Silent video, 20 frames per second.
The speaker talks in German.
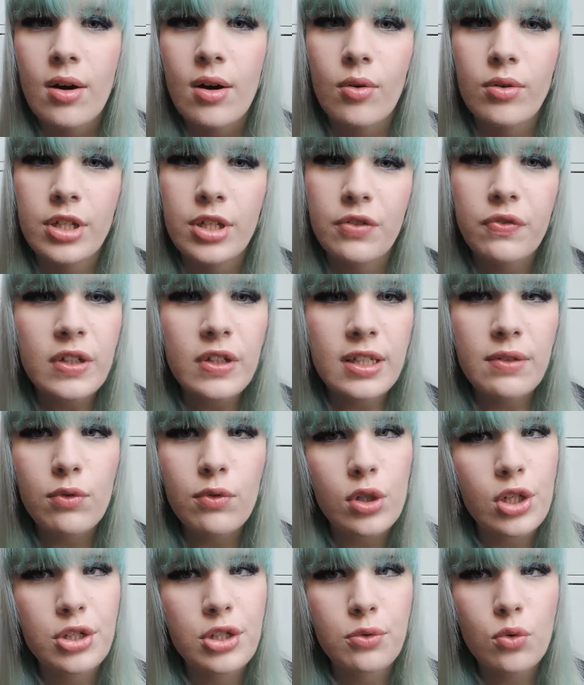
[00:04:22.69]
Und ich finde die
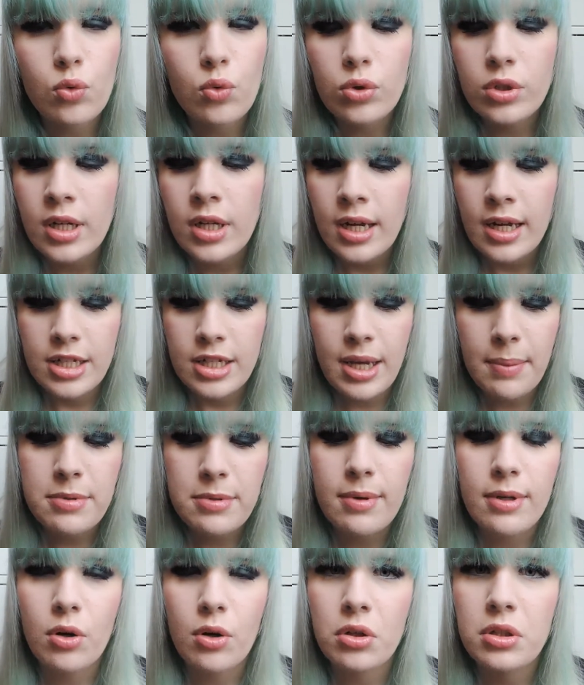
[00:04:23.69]
wirklich gut. Ich habe
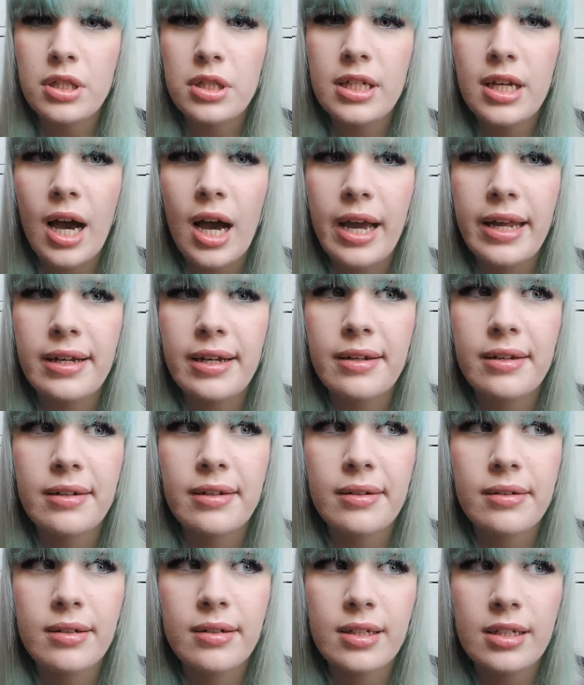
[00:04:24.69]
zwar noch nie
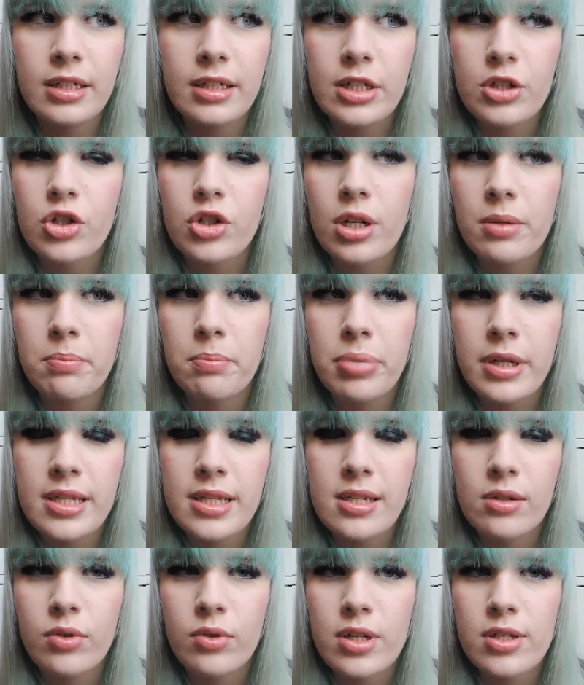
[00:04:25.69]
einen
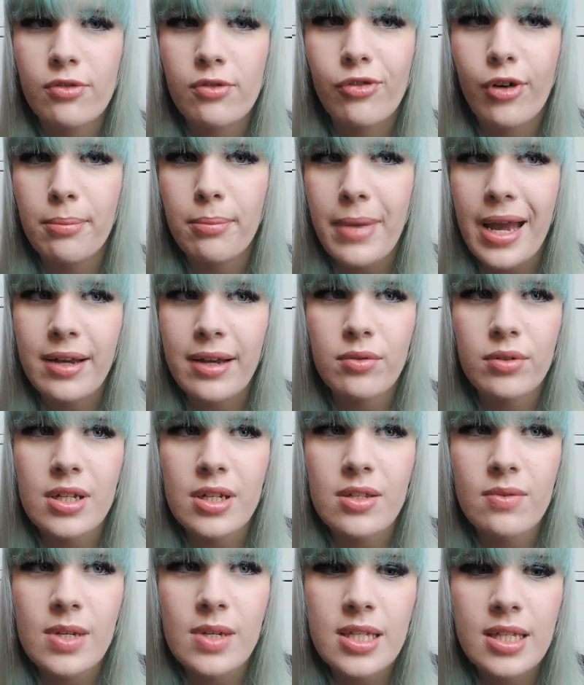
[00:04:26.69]
Lidschattenpinsel oder so von MAC
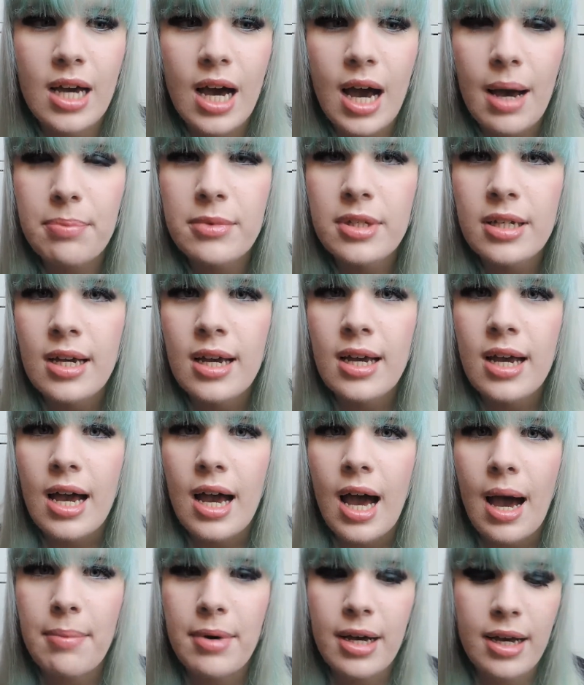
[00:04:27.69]
oder sowas gehabt,
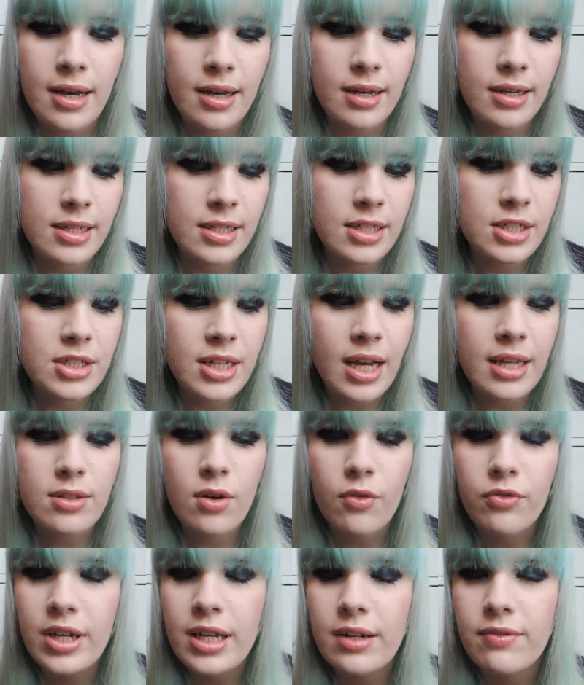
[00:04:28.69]
aber ich
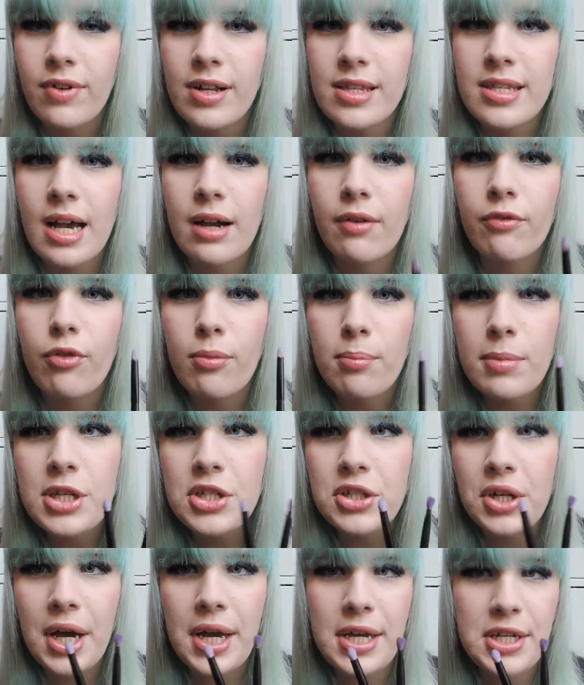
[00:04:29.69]
kann auf jeden Fall sagen, für
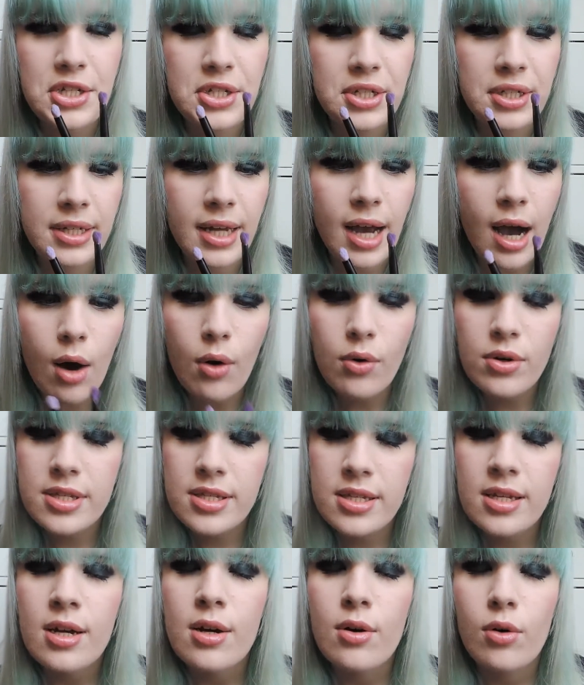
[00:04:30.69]
mich reichen die
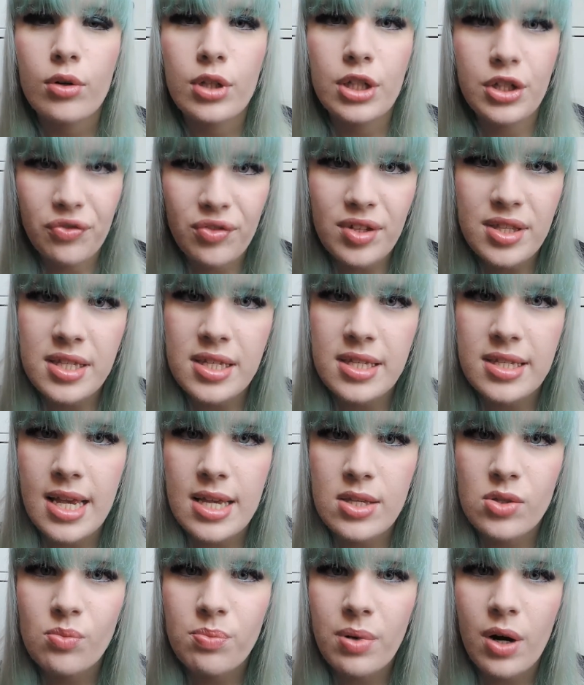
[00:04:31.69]
aus und ich finde sie
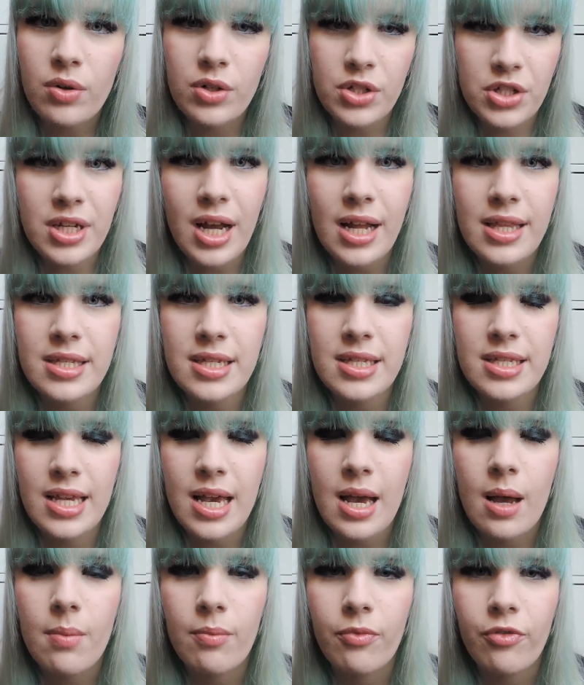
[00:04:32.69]
sehr super und ich kann sie
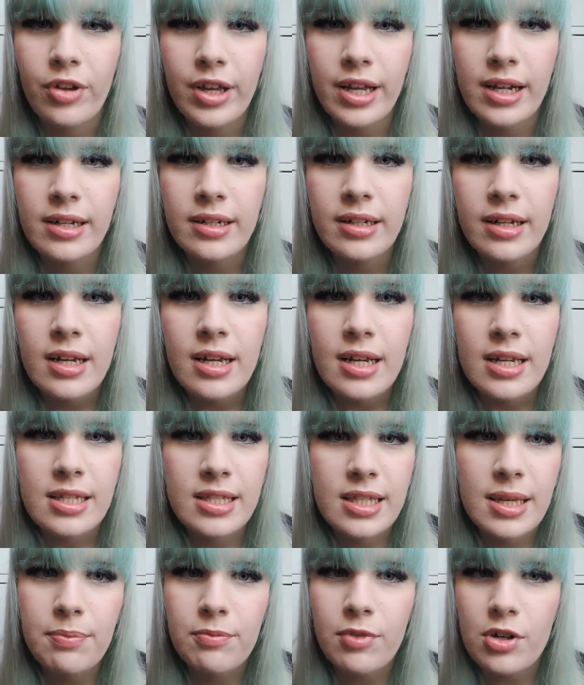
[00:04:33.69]
sehr empfehlen.
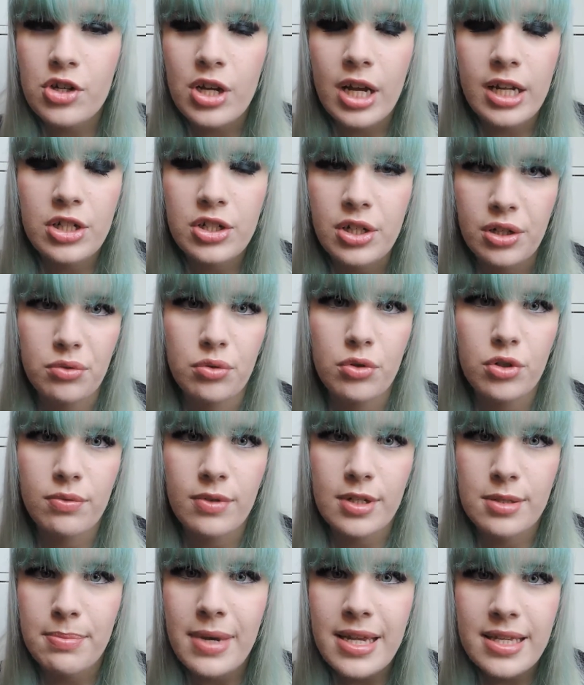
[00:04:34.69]
Es gibt wahrscheinlich
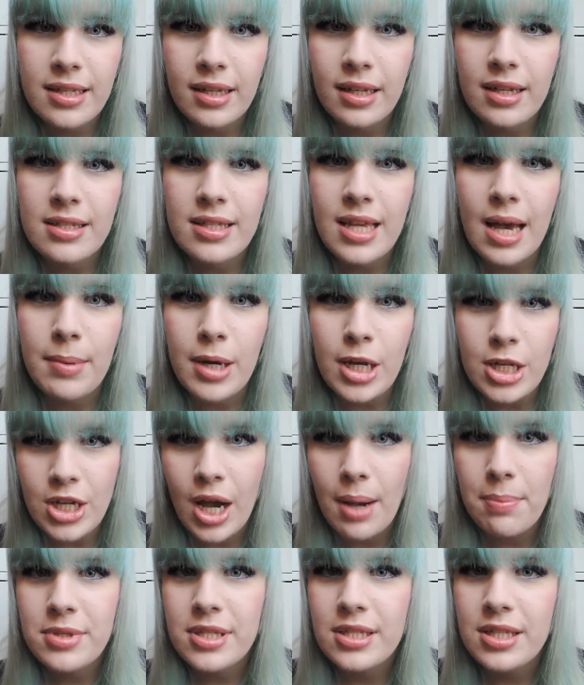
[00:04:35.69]
natürlich was Besseres, aber
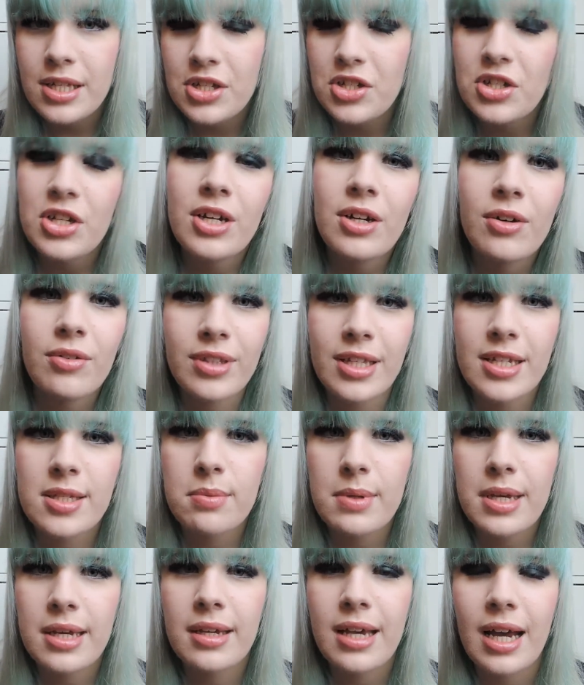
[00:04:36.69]
ich habe es nicht und
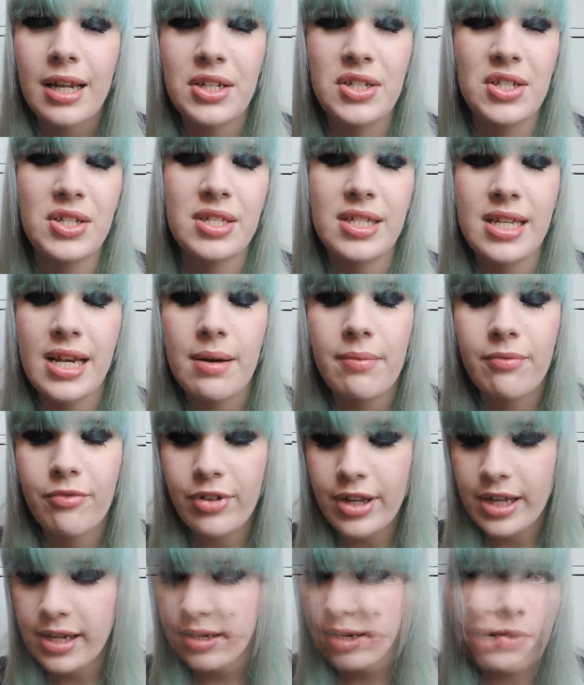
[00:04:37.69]
deswegen kann ich die sehr
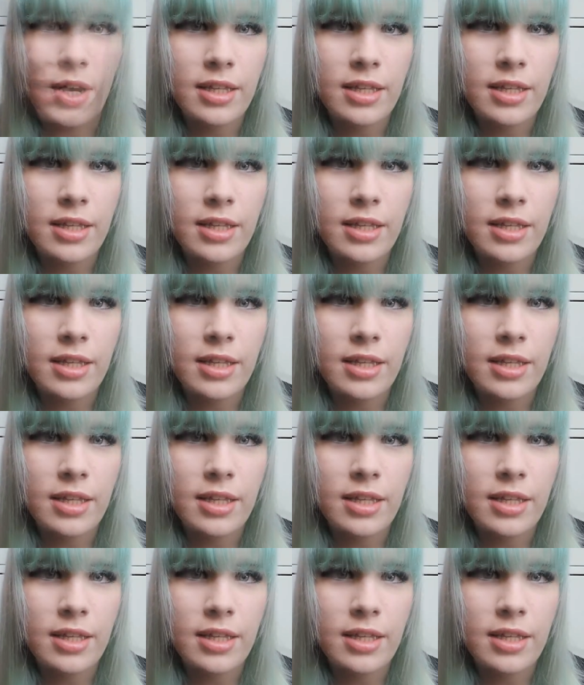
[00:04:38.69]
empfehlen.